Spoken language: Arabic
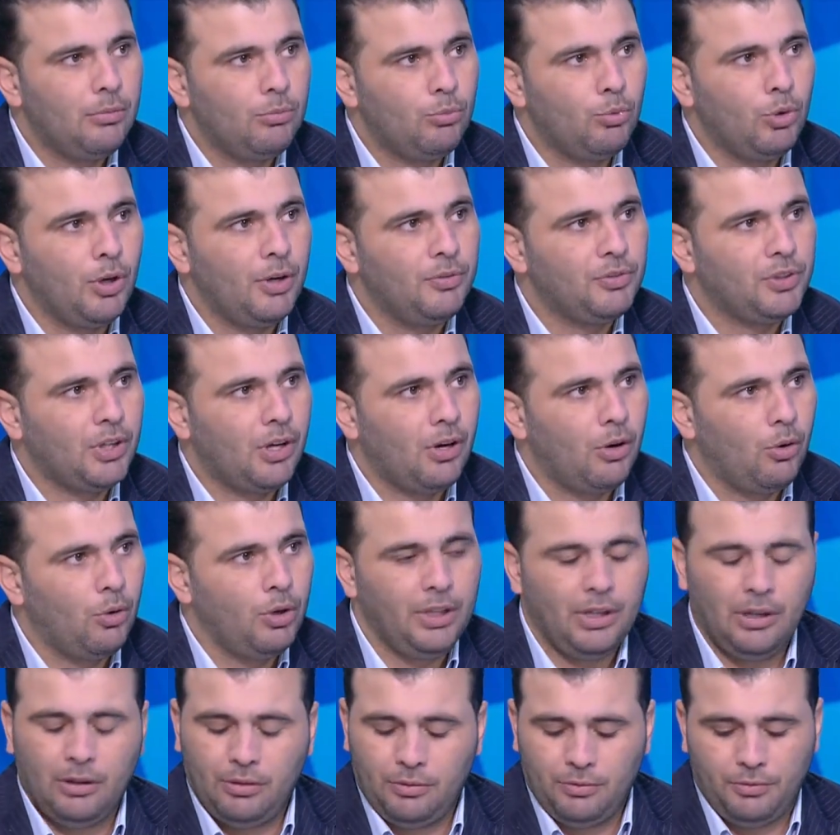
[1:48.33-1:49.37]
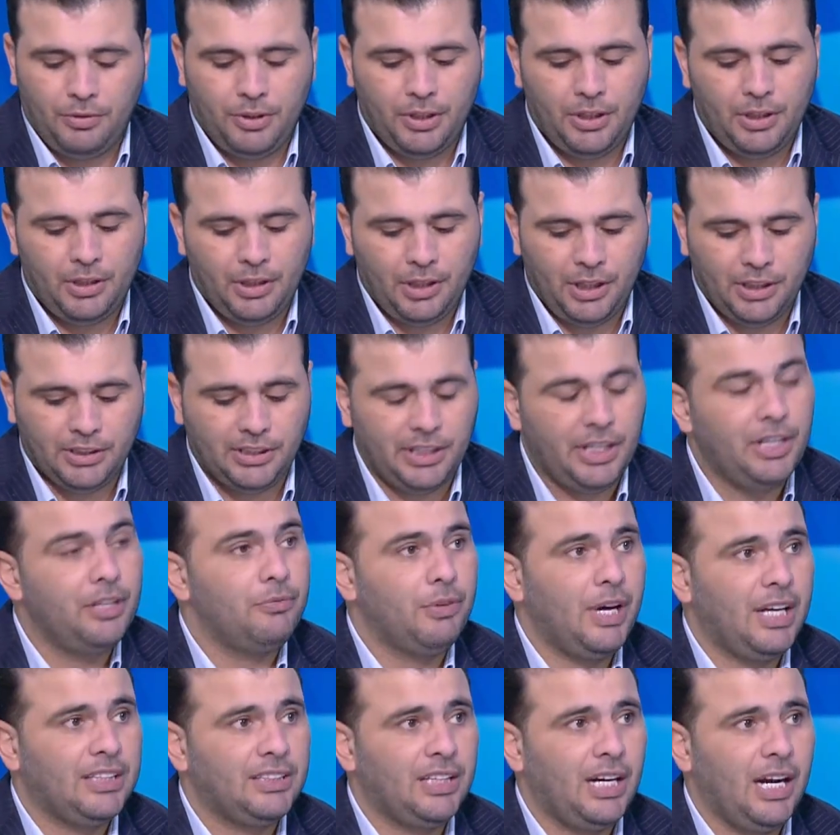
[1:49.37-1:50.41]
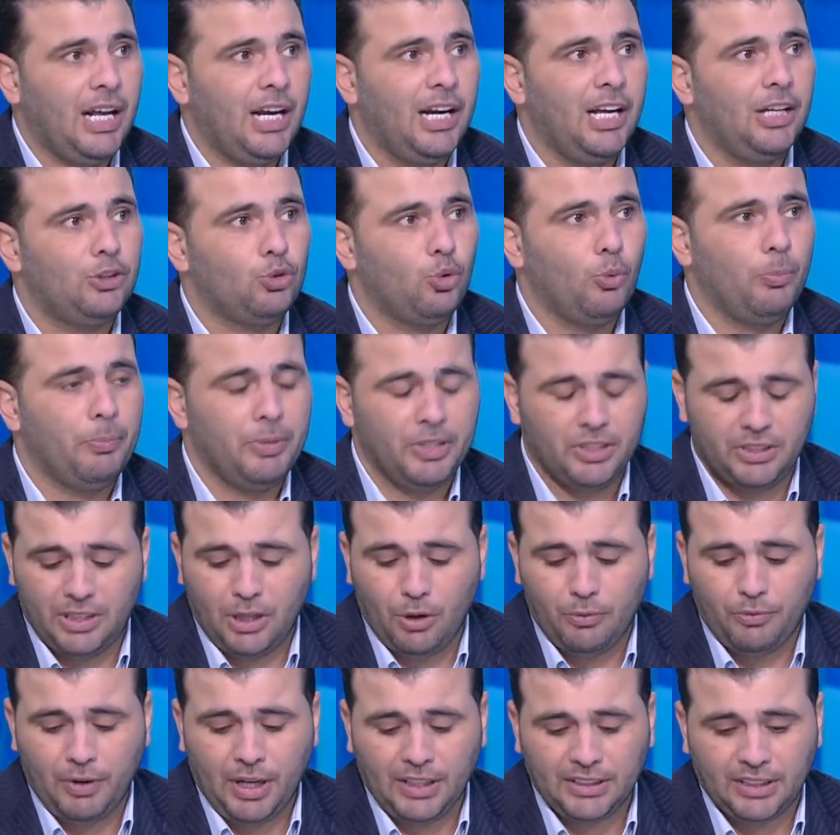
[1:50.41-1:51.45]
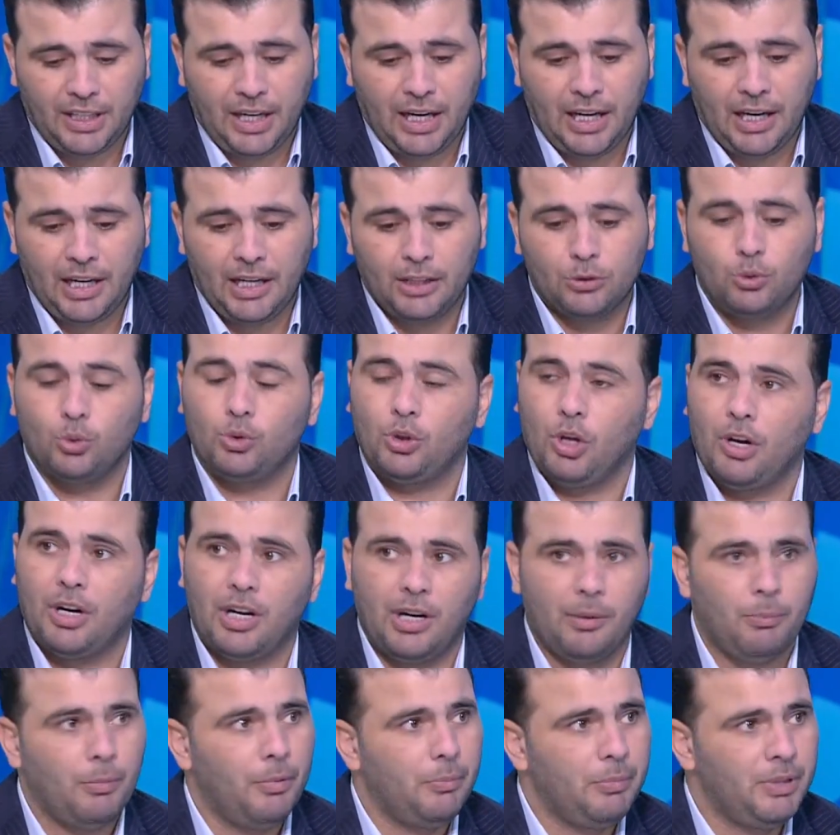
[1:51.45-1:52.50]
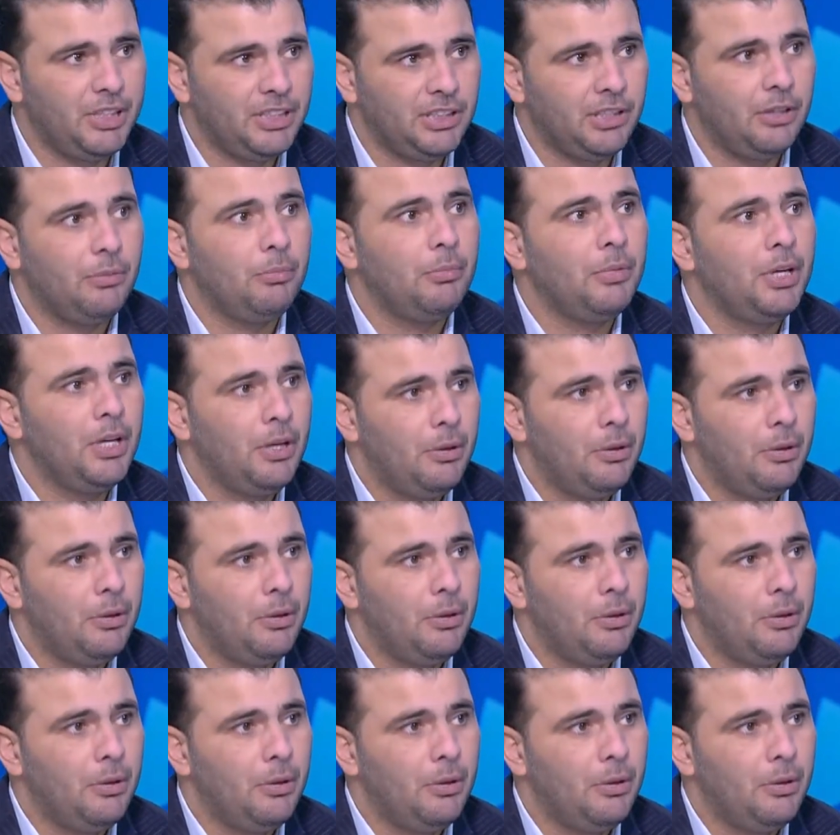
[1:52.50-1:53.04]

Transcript: منافسه قويه في حسين في احسن حالاته بيرستاو في احسن حالاته طاهر لما بينزل